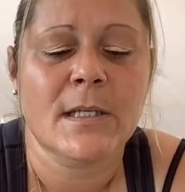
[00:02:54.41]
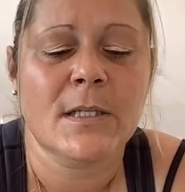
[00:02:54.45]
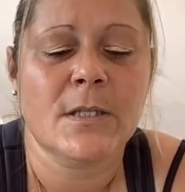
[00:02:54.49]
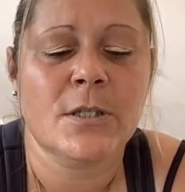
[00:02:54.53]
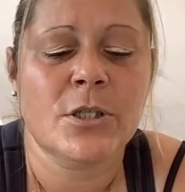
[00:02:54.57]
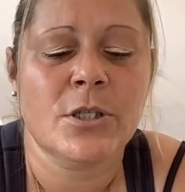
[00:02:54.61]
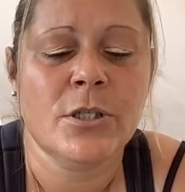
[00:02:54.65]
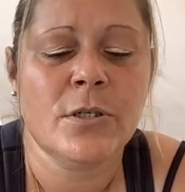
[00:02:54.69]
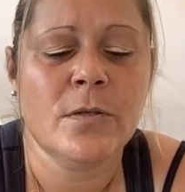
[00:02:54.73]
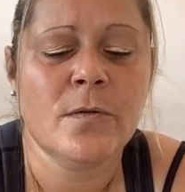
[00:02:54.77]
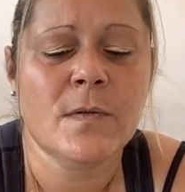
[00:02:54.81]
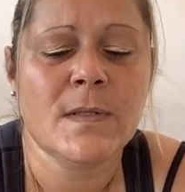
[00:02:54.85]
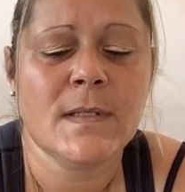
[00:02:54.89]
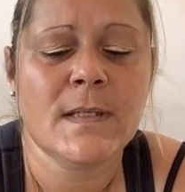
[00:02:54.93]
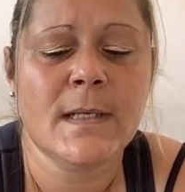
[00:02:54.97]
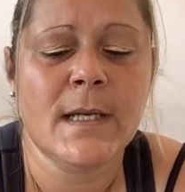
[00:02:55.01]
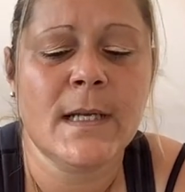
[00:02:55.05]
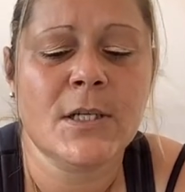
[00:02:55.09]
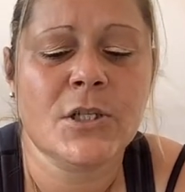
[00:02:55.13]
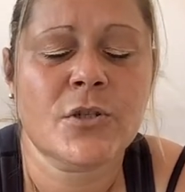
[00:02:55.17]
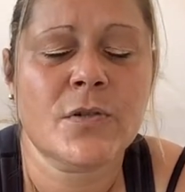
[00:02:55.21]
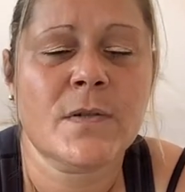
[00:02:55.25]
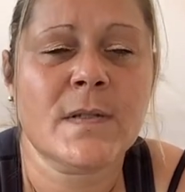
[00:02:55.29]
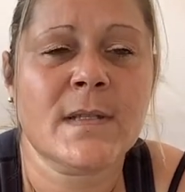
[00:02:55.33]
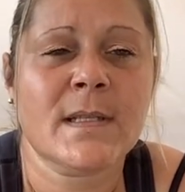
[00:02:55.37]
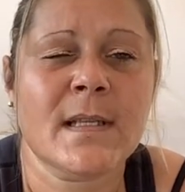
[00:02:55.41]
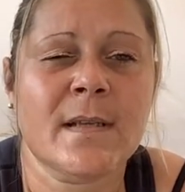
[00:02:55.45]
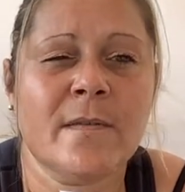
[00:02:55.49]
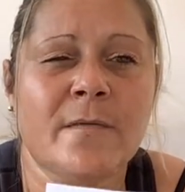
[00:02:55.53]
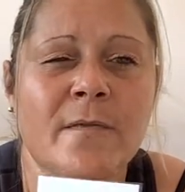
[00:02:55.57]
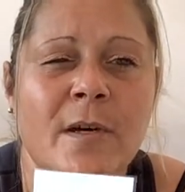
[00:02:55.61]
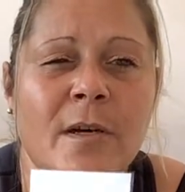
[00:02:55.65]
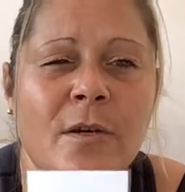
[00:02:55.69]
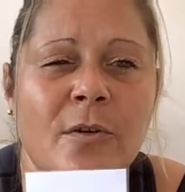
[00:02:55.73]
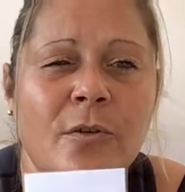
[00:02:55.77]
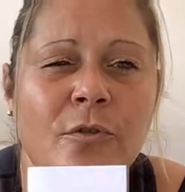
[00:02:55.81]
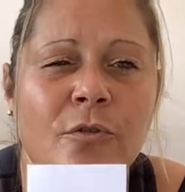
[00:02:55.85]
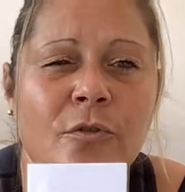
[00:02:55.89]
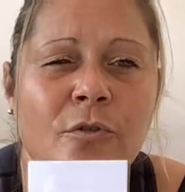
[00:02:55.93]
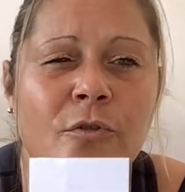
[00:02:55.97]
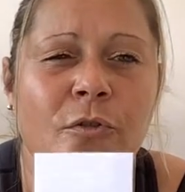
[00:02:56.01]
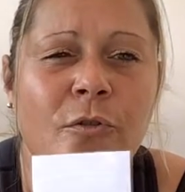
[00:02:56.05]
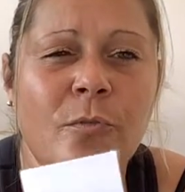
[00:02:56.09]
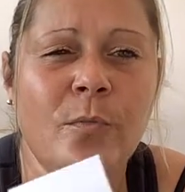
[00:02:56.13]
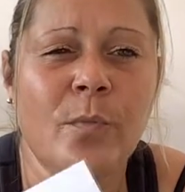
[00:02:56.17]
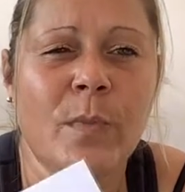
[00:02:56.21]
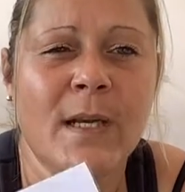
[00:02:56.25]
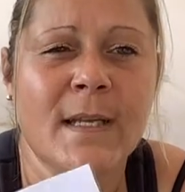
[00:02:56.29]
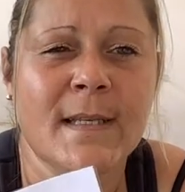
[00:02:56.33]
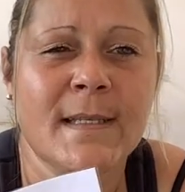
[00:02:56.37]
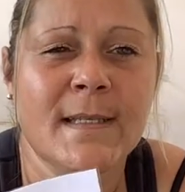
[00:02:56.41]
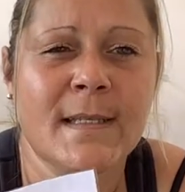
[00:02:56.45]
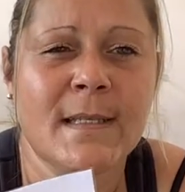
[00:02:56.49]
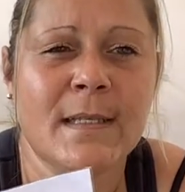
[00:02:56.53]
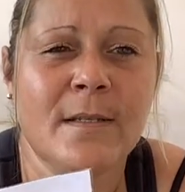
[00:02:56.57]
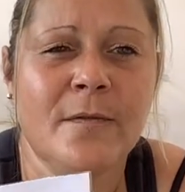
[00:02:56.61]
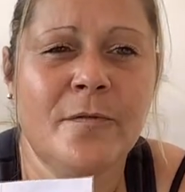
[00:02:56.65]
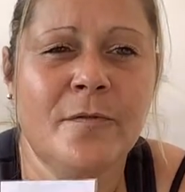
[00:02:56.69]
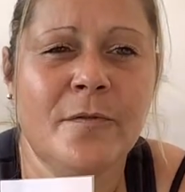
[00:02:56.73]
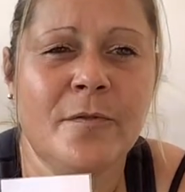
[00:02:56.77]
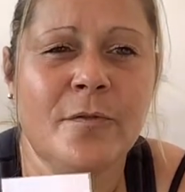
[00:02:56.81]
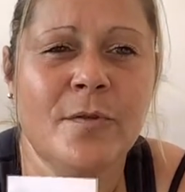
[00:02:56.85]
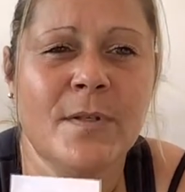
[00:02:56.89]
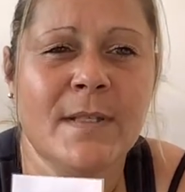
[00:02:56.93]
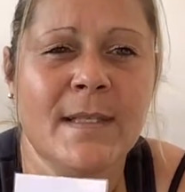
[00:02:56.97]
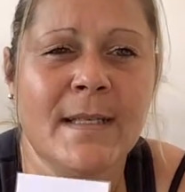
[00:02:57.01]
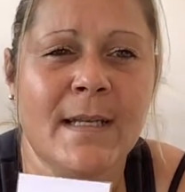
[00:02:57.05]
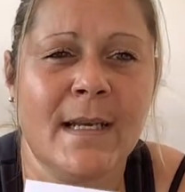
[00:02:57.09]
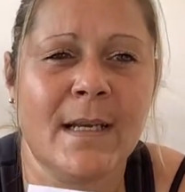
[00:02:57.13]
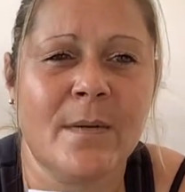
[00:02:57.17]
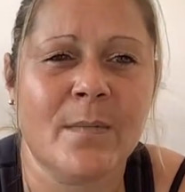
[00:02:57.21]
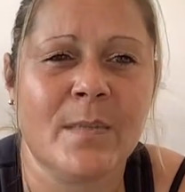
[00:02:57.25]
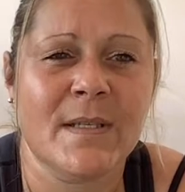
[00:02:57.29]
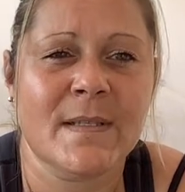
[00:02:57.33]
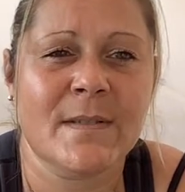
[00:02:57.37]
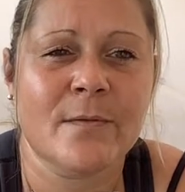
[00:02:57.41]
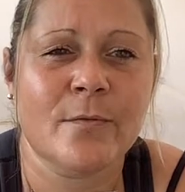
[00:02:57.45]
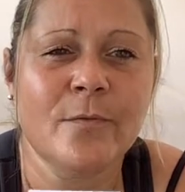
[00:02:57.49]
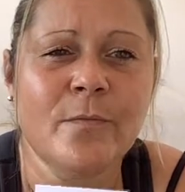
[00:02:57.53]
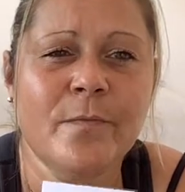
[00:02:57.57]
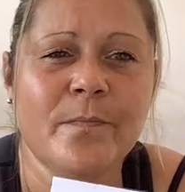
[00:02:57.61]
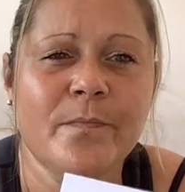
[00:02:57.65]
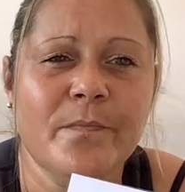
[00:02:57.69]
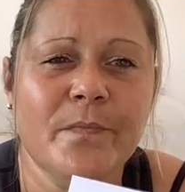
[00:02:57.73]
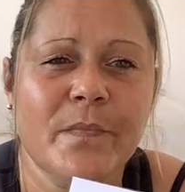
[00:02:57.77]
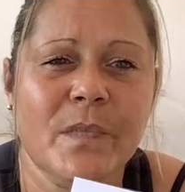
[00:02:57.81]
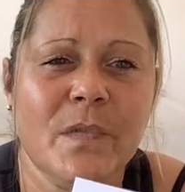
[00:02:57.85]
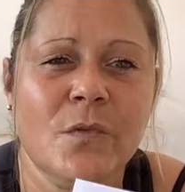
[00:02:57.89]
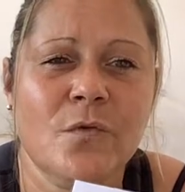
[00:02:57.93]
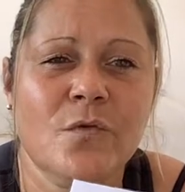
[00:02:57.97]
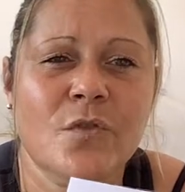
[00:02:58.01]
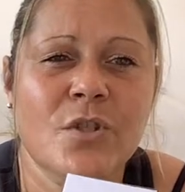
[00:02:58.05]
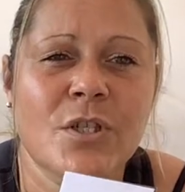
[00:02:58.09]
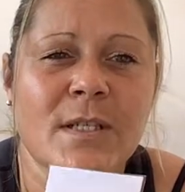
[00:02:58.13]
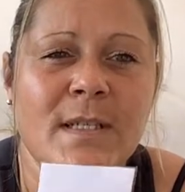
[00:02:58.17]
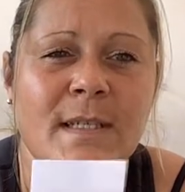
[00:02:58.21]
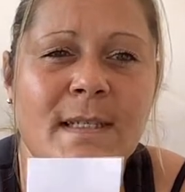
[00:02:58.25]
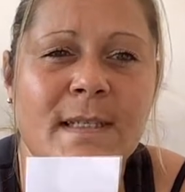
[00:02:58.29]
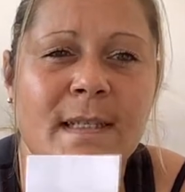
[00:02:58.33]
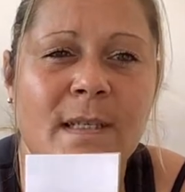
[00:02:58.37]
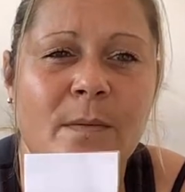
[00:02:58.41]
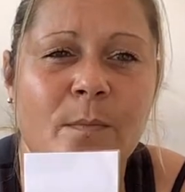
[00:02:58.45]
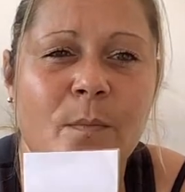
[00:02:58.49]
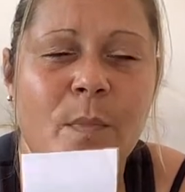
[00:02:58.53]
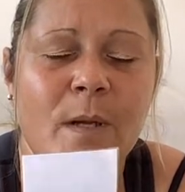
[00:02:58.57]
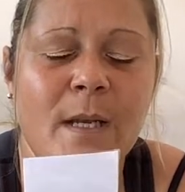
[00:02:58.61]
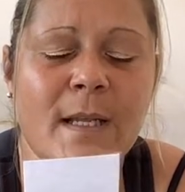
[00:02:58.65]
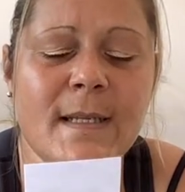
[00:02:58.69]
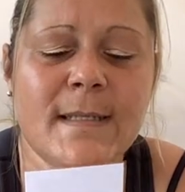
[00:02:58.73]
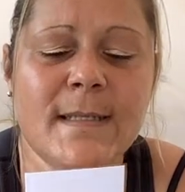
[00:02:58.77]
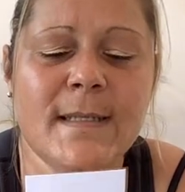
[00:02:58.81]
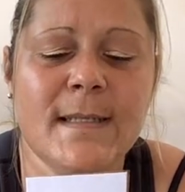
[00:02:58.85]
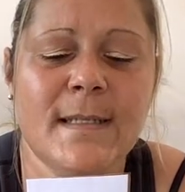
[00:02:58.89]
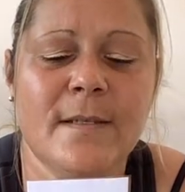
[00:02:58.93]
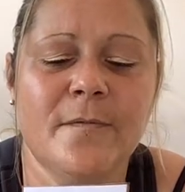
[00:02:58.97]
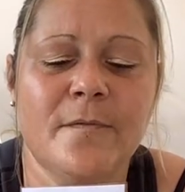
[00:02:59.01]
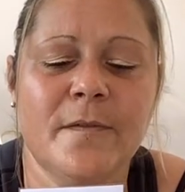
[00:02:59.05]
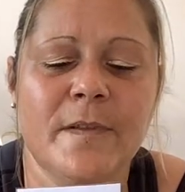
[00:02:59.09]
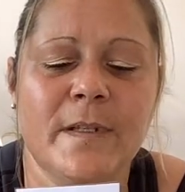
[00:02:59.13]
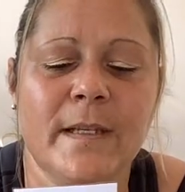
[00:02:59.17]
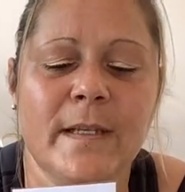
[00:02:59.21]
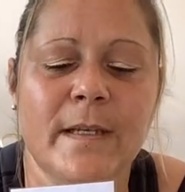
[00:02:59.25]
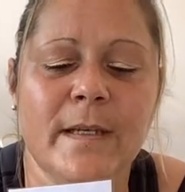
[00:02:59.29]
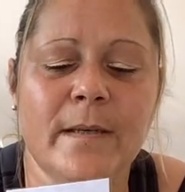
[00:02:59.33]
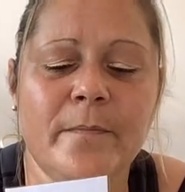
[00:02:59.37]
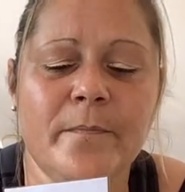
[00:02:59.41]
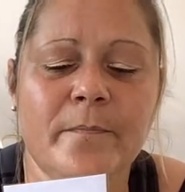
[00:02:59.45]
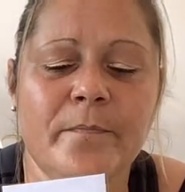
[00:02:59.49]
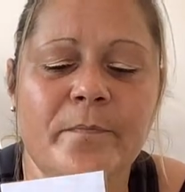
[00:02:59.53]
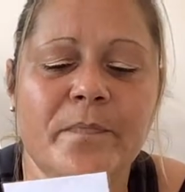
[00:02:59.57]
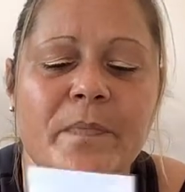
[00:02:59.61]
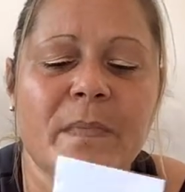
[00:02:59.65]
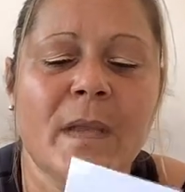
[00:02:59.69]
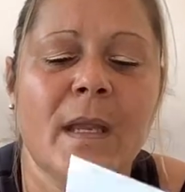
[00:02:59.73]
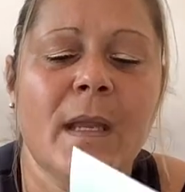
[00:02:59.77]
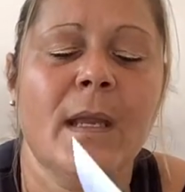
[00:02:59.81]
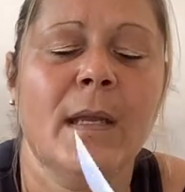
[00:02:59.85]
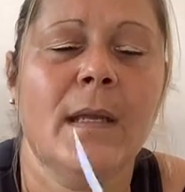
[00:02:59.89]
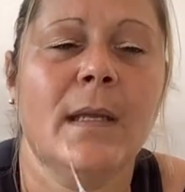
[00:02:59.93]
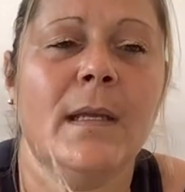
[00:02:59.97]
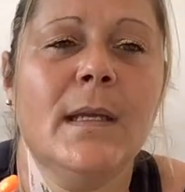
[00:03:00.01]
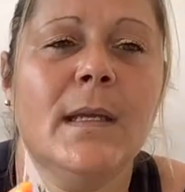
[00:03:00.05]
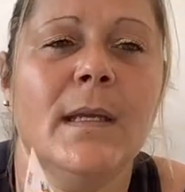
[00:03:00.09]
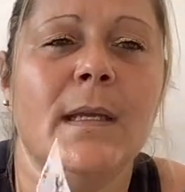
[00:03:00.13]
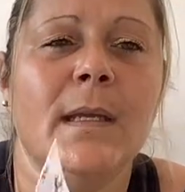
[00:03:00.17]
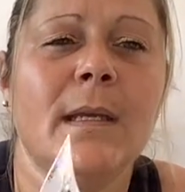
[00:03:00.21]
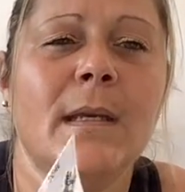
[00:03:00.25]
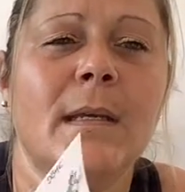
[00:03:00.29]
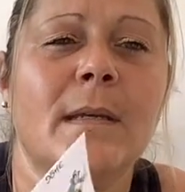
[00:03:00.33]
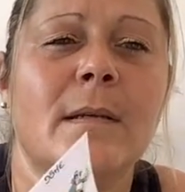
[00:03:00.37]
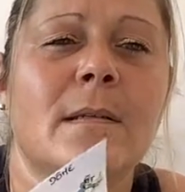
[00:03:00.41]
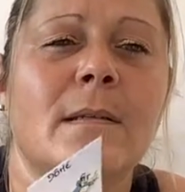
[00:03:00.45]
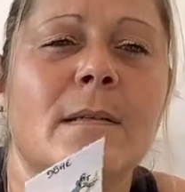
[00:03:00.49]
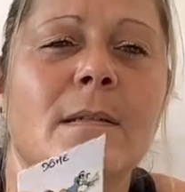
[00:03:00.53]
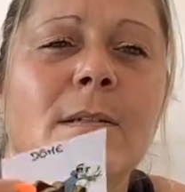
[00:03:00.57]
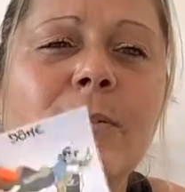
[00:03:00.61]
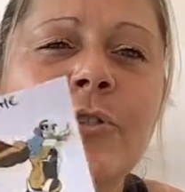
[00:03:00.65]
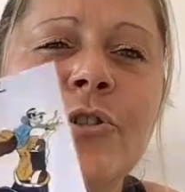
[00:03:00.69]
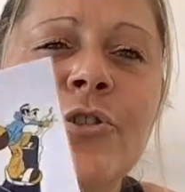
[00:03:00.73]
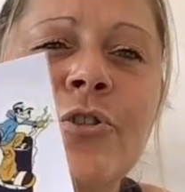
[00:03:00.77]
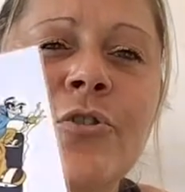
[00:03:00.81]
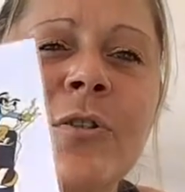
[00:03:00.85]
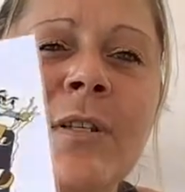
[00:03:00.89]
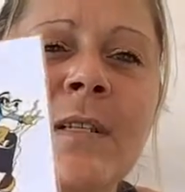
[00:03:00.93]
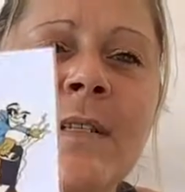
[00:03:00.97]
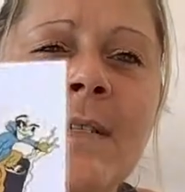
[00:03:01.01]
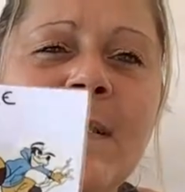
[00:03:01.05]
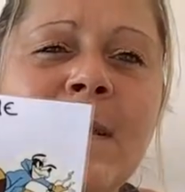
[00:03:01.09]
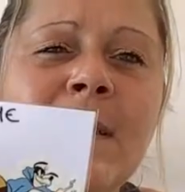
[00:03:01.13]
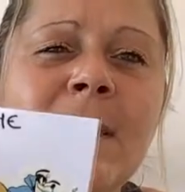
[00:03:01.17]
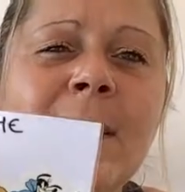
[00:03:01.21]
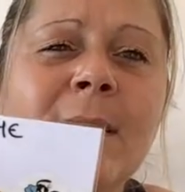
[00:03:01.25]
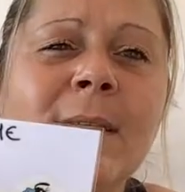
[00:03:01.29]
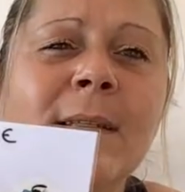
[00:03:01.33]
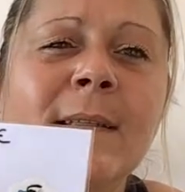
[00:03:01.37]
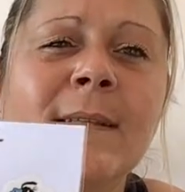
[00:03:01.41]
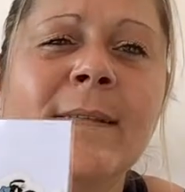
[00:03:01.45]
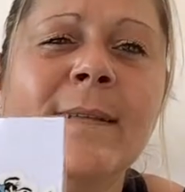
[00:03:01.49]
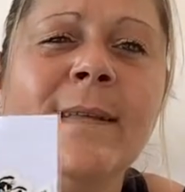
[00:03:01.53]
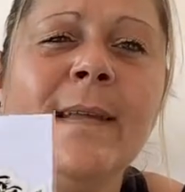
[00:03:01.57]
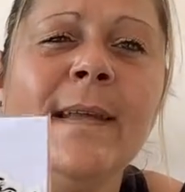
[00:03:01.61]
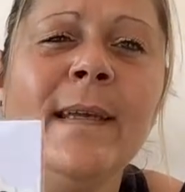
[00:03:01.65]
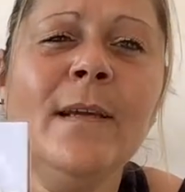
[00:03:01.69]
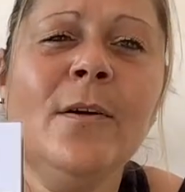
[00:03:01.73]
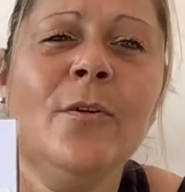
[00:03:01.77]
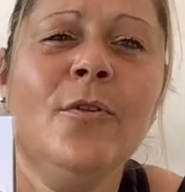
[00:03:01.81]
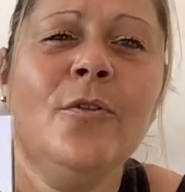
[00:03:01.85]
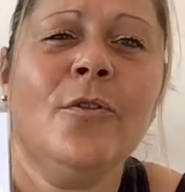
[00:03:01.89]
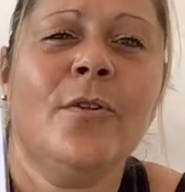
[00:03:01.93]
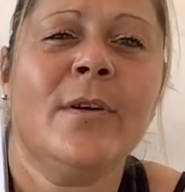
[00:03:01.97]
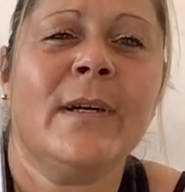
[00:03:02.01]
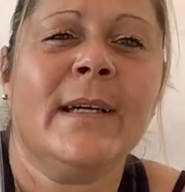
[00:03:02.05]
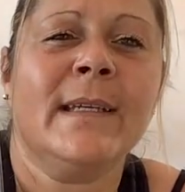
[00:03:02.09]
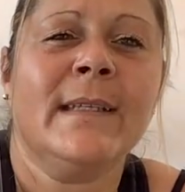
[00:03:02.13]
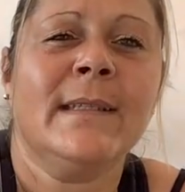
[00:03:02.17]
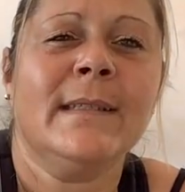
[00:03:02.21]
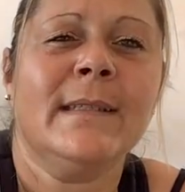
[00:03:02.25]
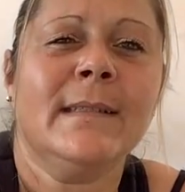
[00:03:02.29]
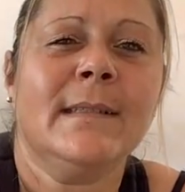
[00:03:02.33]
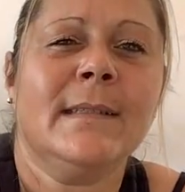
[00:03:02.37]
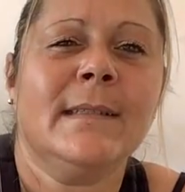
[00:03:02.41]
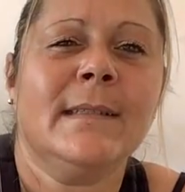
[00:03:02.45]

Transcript: J'ai aussi la chance d'avoir une plastifieuse à la maison, donc je les ai plastifiées et je les ai décorées.